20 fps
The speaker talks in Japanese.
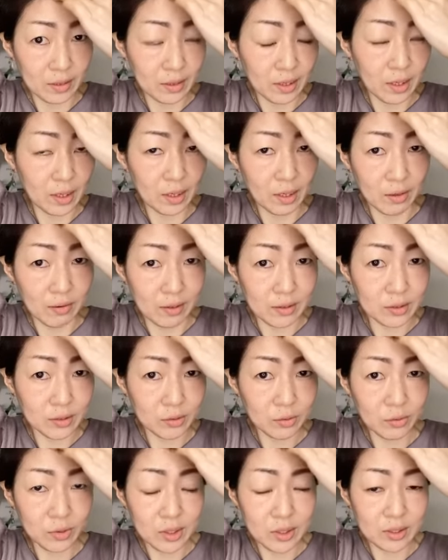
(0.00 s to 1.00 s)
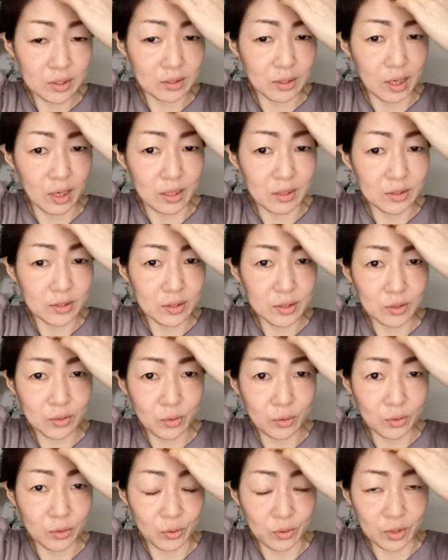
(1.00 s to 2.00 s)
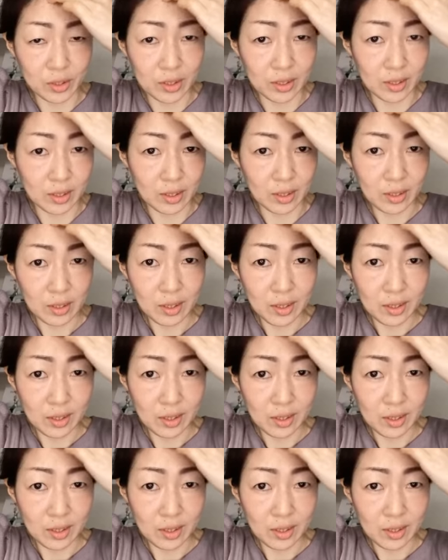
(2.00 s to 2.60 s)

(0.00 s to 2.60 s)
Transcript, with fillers: なんかはストレスが強い時に